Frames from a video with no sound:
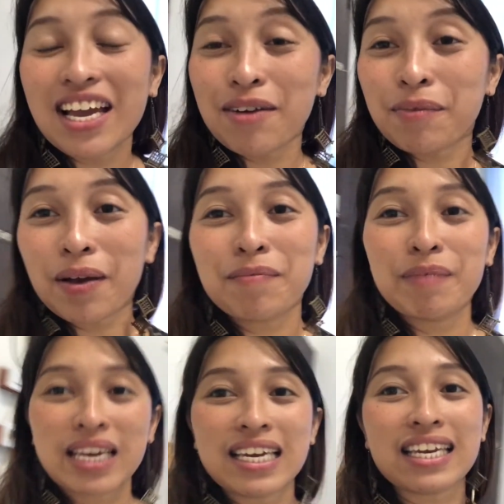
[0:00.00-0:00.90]
I've
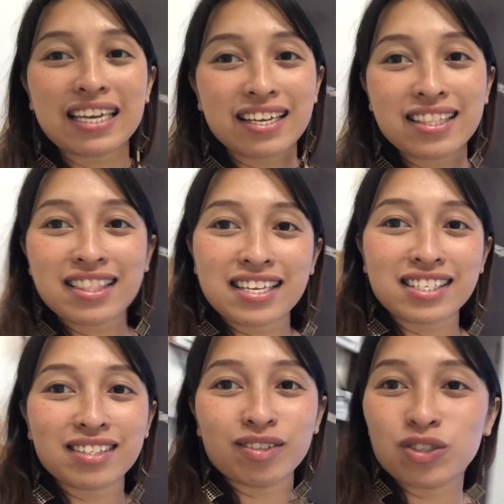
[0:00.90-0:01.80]
been in
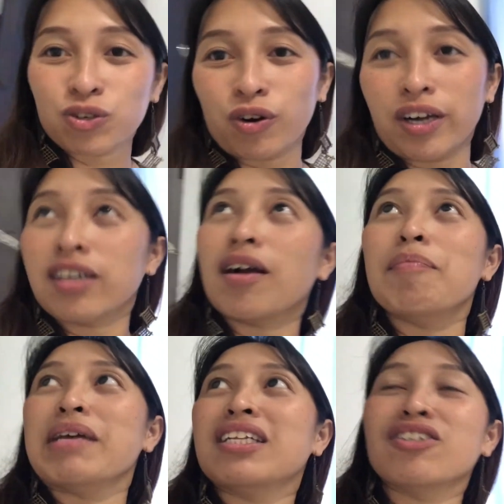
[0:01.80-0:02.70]
this resort a
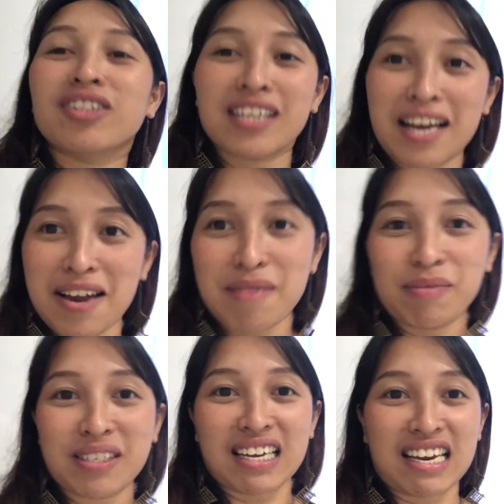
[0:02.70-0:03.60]
million
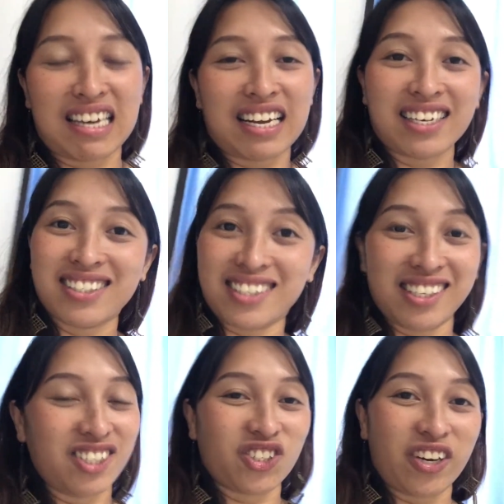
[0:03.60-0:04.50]
times and I still
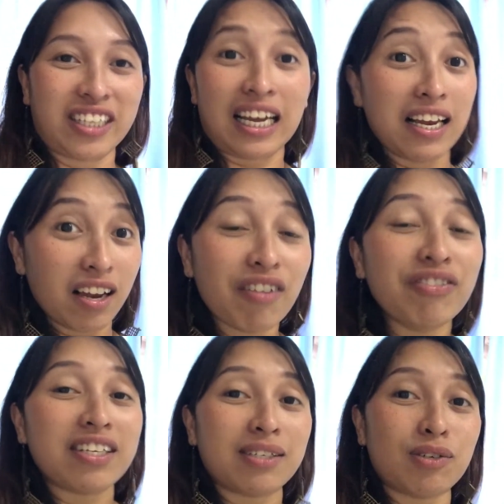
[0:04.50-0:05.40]
enjoy it. I love
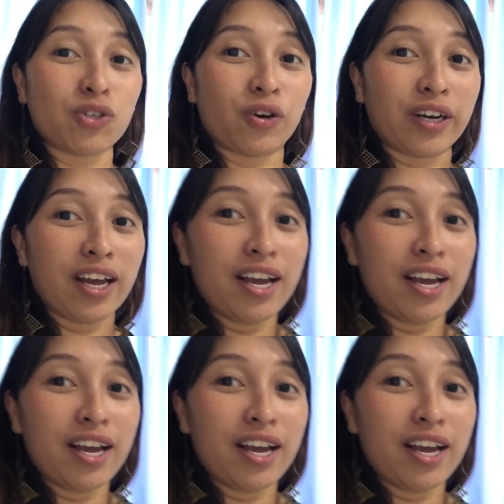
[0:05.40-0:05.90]
this resort.